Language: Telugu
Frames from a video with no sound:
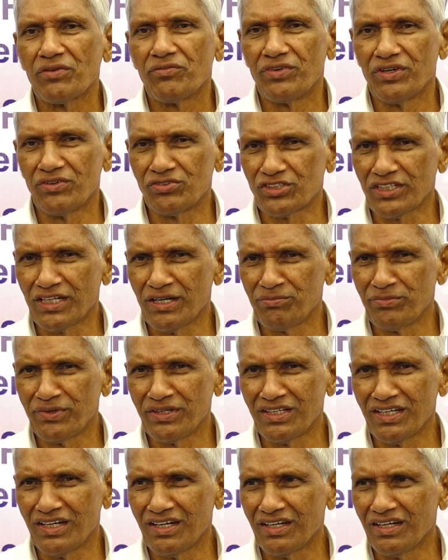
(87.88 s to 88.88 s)
వ్యవసాయం
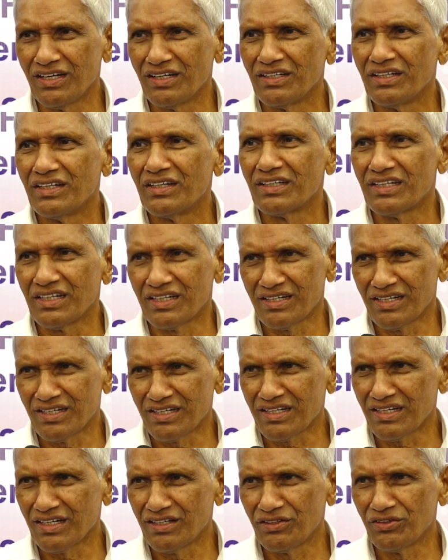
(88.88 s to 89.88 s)
మీద
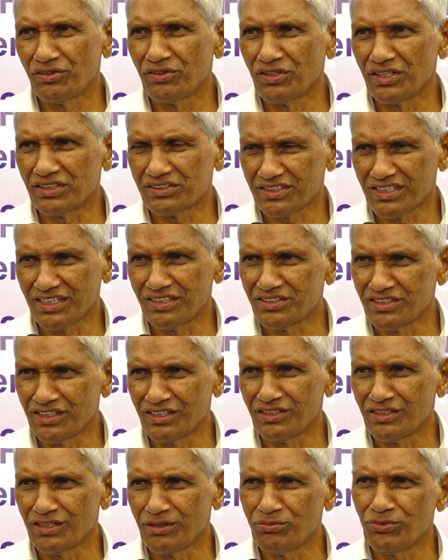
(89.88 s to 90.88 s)
టెక్నికల్
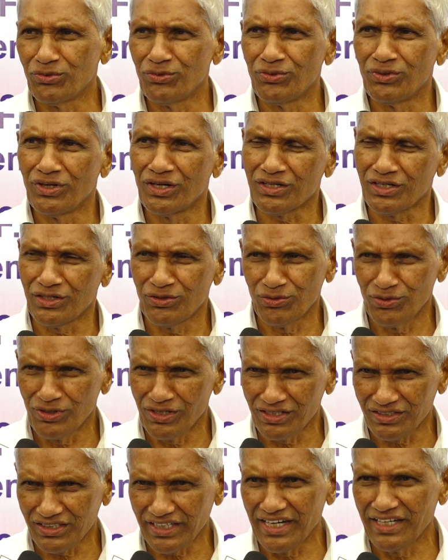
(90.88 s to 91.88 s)
ఎక్స్టెన్షన్ జాబు అక్కడున్న
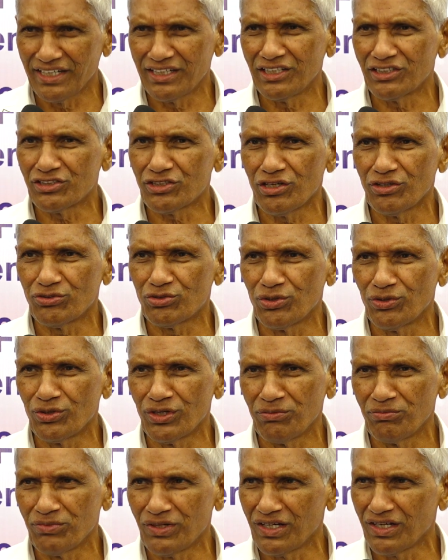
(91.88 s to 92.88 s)
సైంటిస్టులతో
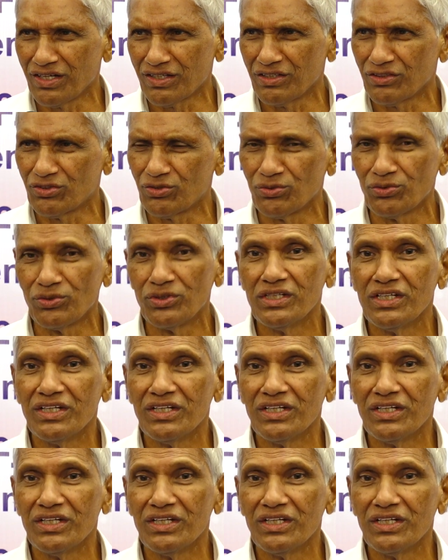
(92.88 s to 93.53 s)
ములాఖతు